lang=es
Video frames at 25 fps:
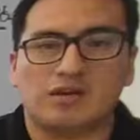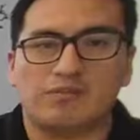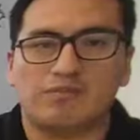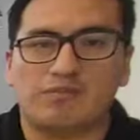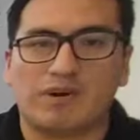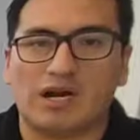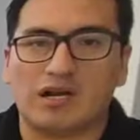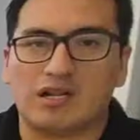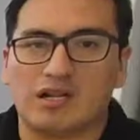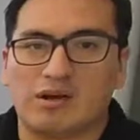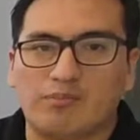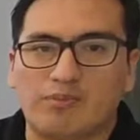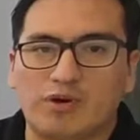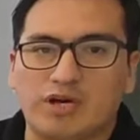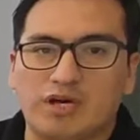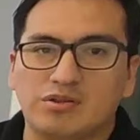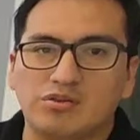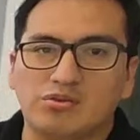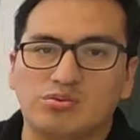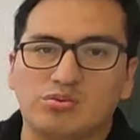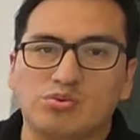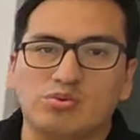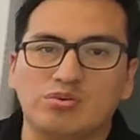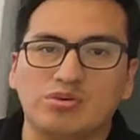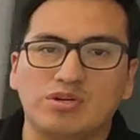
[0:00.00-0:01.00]
equipar, la
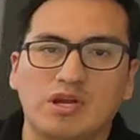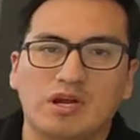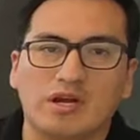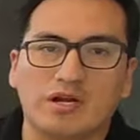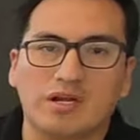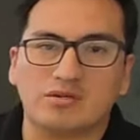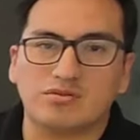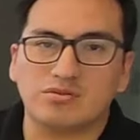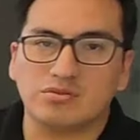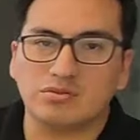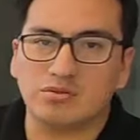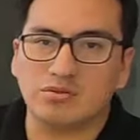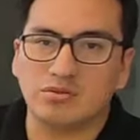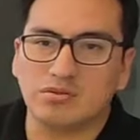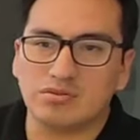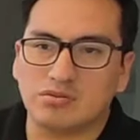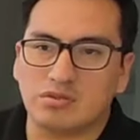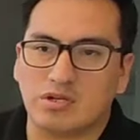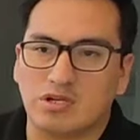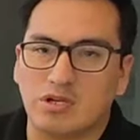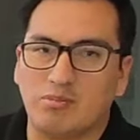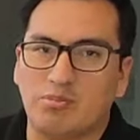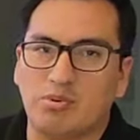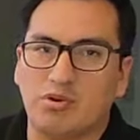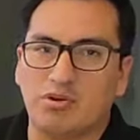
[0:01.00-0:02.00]
puedan tunear a su
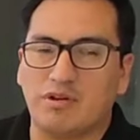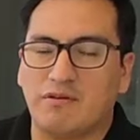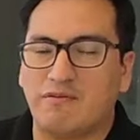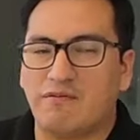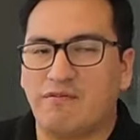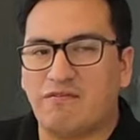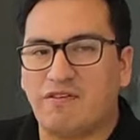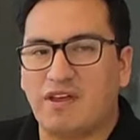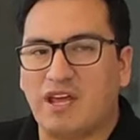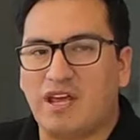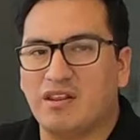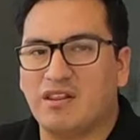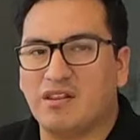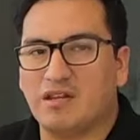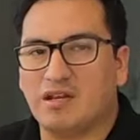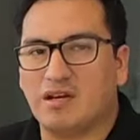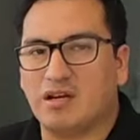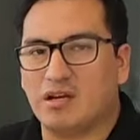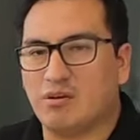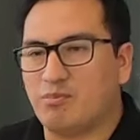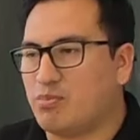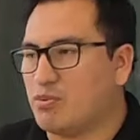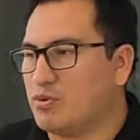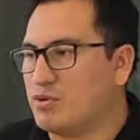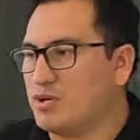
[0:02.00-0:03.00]
gusto. Le ponen
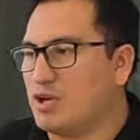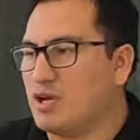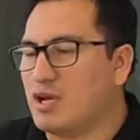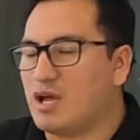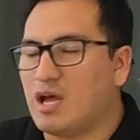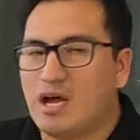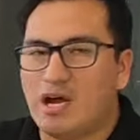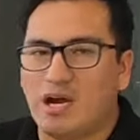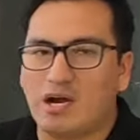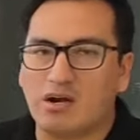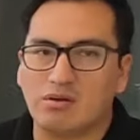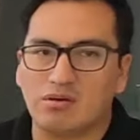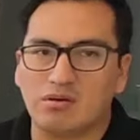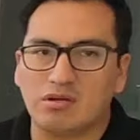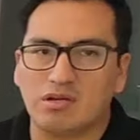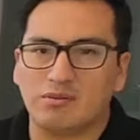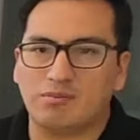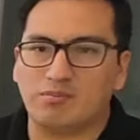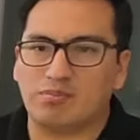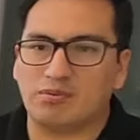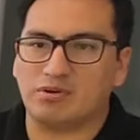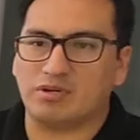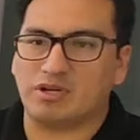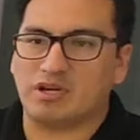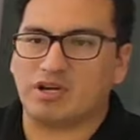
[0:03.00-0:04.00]
fender, le ponen aros,
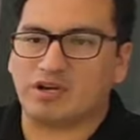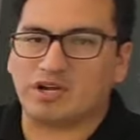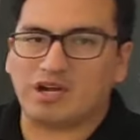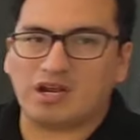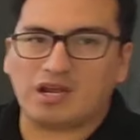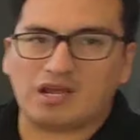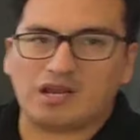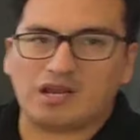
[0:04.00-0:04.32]
le ponen